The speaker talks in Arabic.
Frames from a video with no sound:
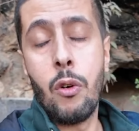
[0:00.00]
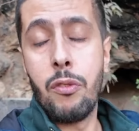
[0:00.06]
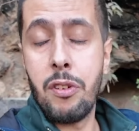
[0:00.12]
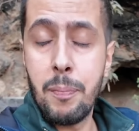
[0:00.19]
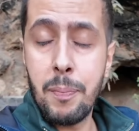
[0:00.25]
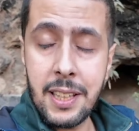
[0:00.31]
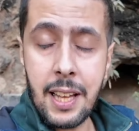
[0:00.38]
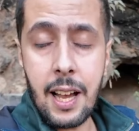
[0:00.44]
وفي
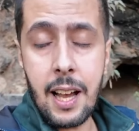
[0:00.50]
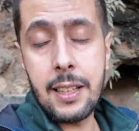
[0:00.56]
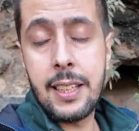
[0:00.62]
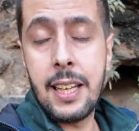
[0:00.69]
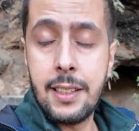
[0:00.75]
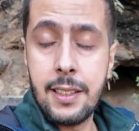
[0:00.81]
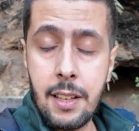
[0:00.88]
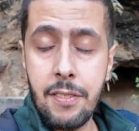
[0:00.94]
المنطقه
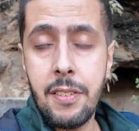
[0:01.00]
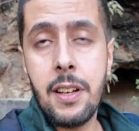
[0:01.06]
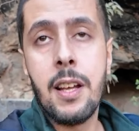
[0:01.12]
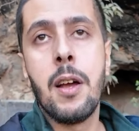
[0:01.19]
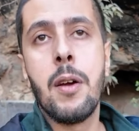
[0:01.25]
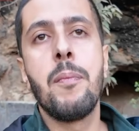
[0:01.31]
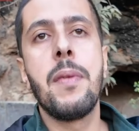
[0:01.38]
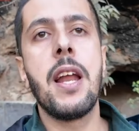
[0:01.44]
ديال الدفن
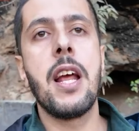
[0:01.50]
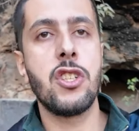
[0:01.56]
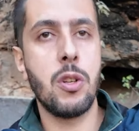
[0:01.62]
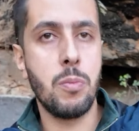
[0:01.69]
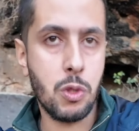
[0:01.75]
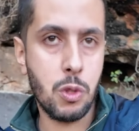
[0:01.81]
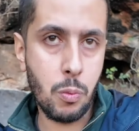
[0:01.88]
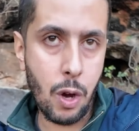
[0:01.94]
من اجل
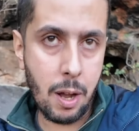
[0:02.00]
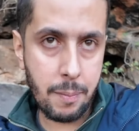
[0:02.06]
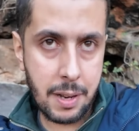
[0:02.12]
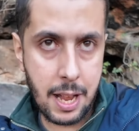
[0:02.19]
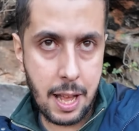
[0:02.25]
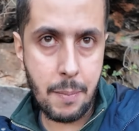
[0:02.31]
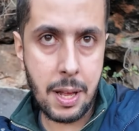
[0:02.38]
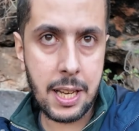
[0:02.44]
مجموعه من
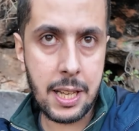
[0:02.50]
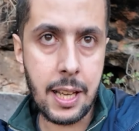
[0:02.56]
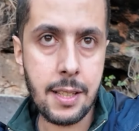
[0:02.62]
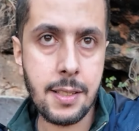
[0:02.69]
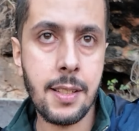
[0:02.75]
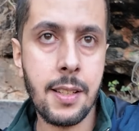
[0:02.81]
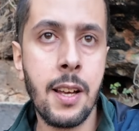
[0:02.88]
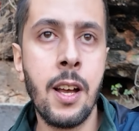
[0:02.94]

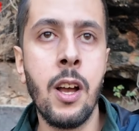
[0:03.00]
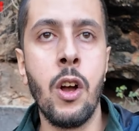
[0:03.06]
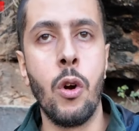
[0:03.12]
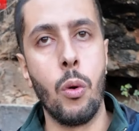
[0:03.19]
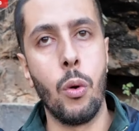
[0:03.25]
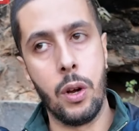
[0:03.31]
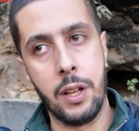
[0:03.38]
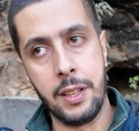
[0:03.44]
العمليات
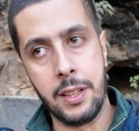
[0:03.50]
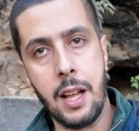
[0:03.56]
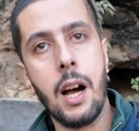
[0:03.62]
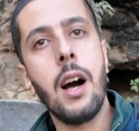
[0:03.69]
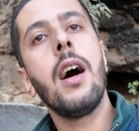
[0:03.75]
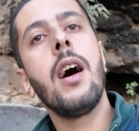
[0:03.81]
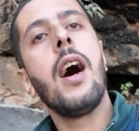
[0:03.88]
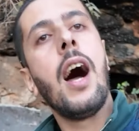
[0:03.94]

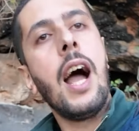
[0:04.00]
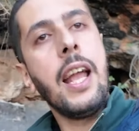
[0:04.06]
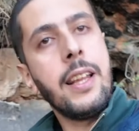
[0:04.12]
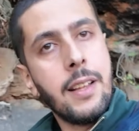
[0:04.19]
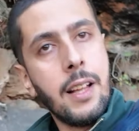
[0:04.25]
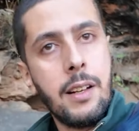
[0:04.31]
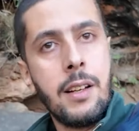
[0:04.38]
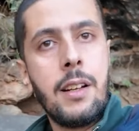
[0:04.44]
وحنا
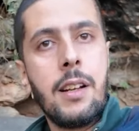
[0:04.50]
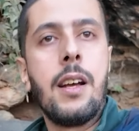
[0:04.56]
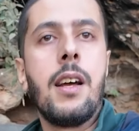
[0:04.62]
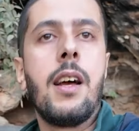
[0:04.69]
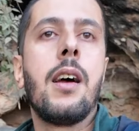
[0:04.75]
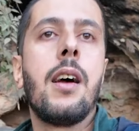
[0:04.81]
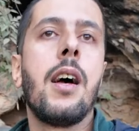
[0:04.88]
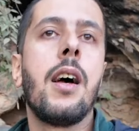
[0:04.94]
ايضا
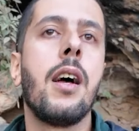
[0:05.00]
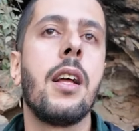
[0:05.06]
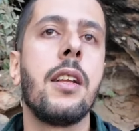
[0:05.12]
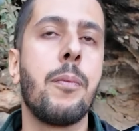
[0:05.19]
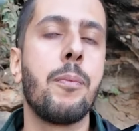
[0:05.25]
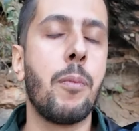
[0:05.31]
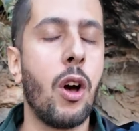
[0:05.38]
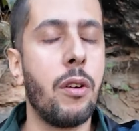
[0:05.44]
آه،
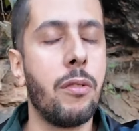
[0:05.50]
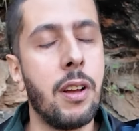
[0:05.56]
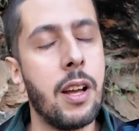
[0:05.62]
آه،